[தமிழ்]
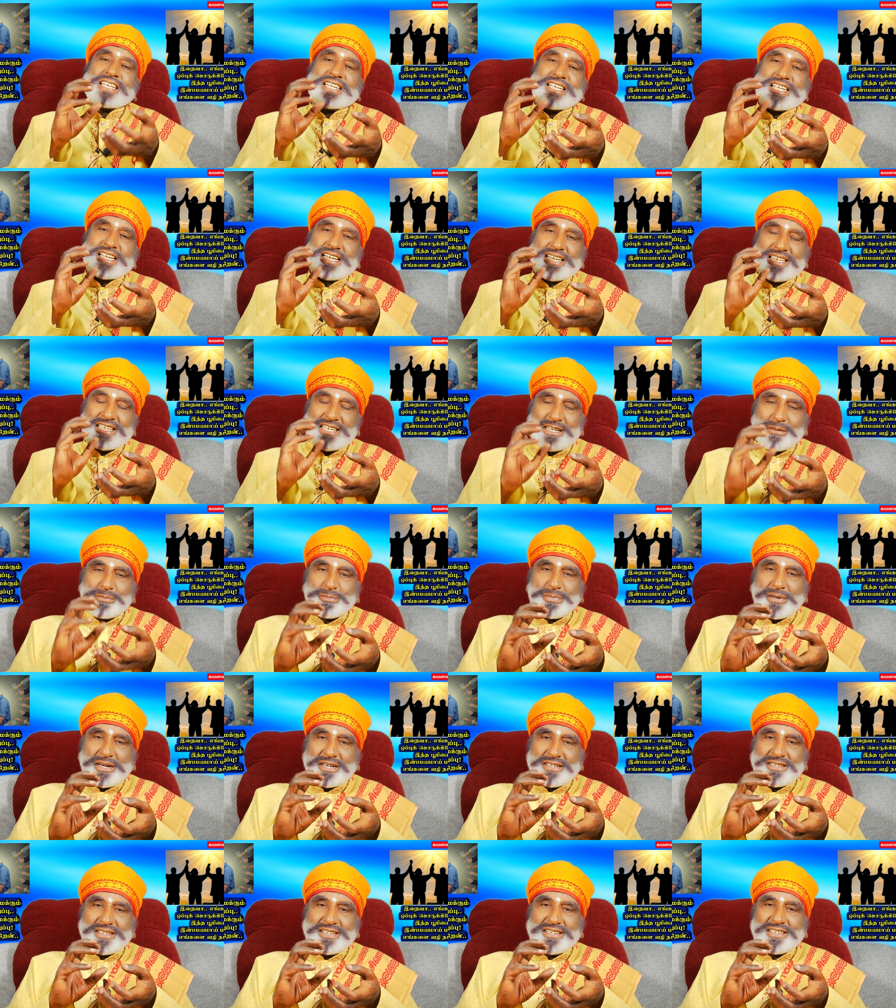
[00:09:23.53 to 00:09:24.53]
நீ எழுதின
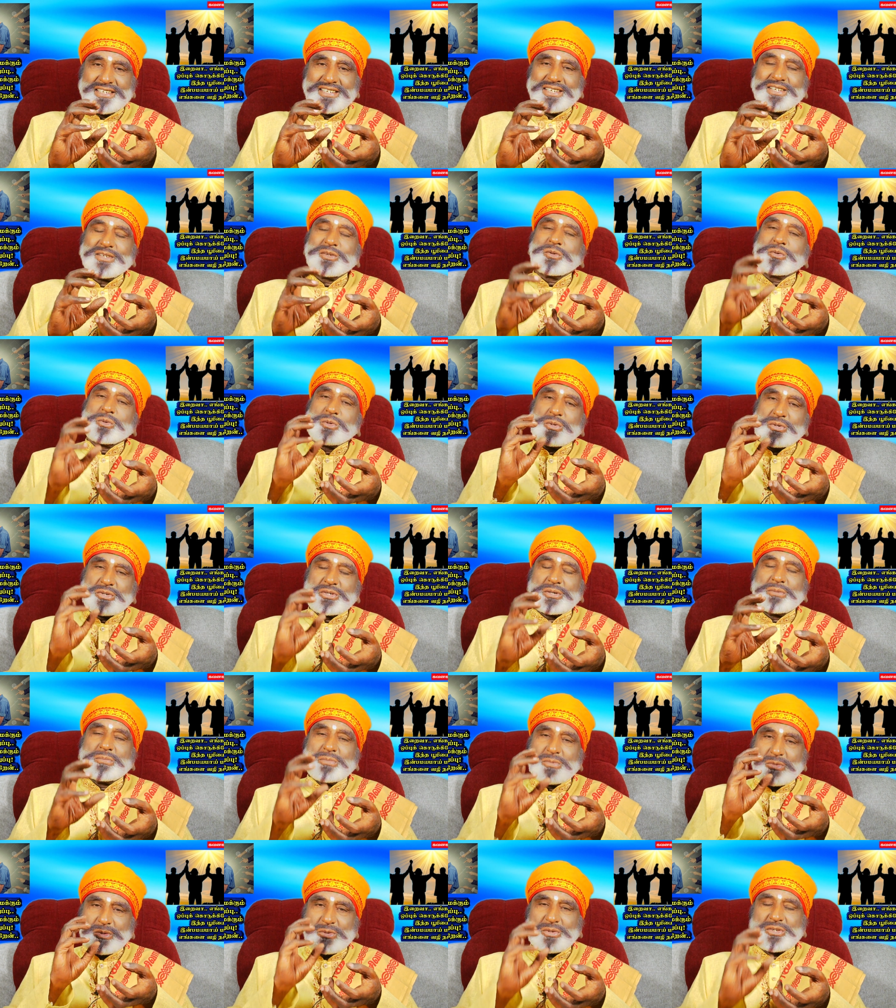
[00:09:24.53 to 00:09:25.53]
பாட்டு
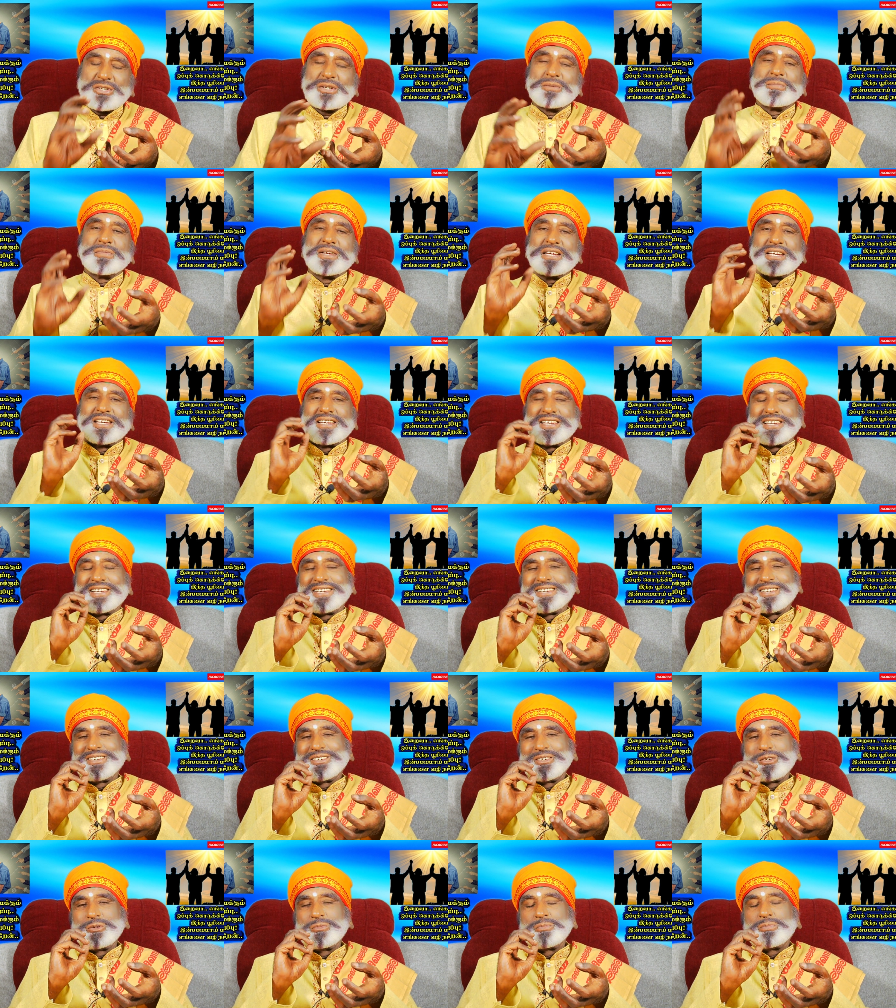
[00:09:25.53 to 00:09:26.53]
குற்றம் குற்றமே
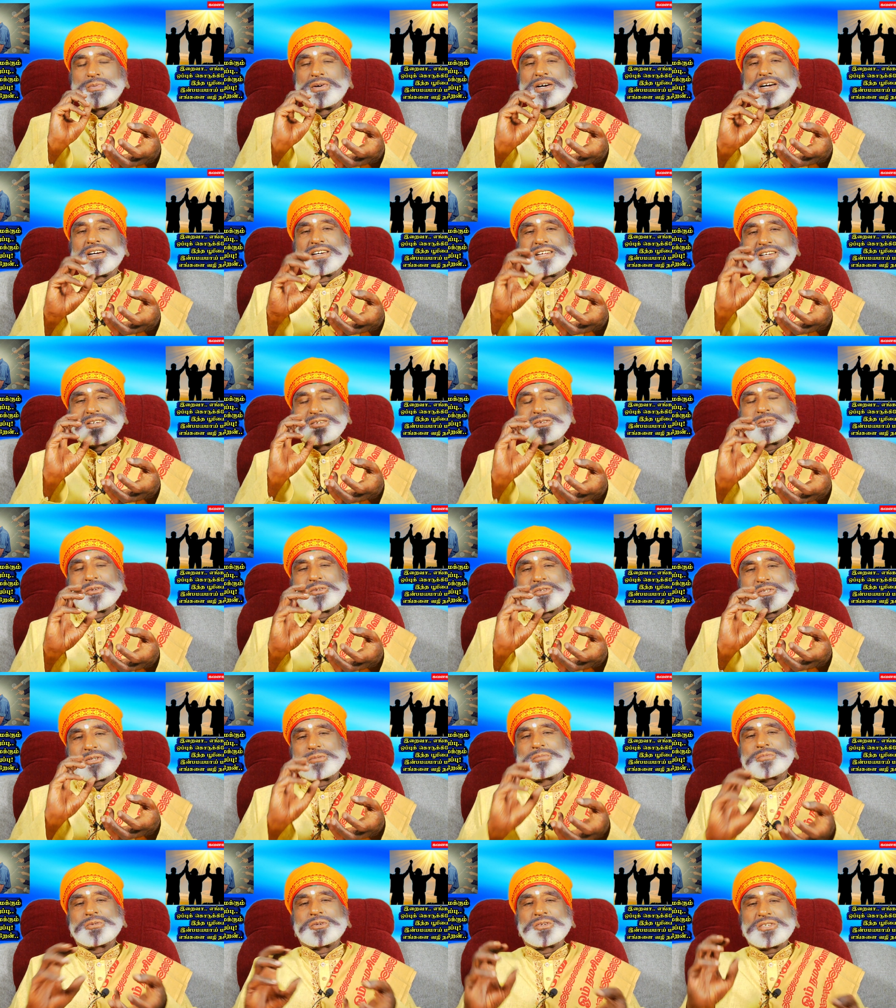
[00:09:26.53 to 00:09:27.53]
நும் பாடல்
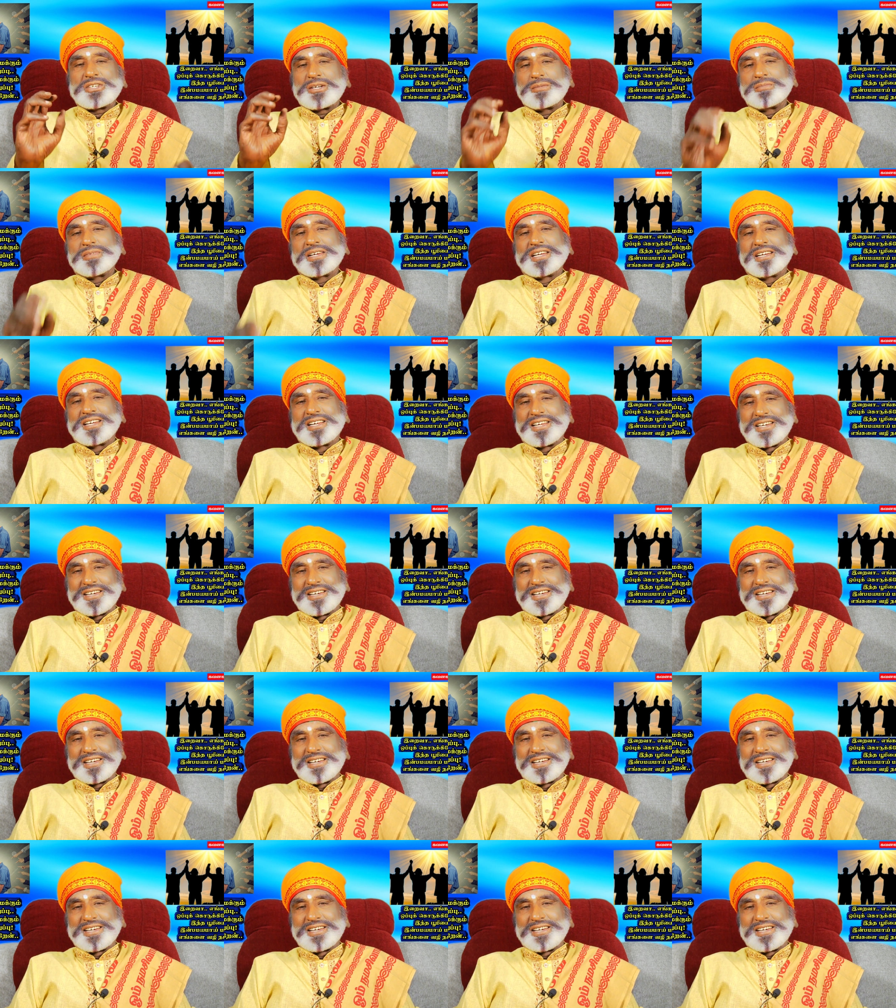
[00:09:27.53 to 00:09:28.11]
குற்றம் குற்றமே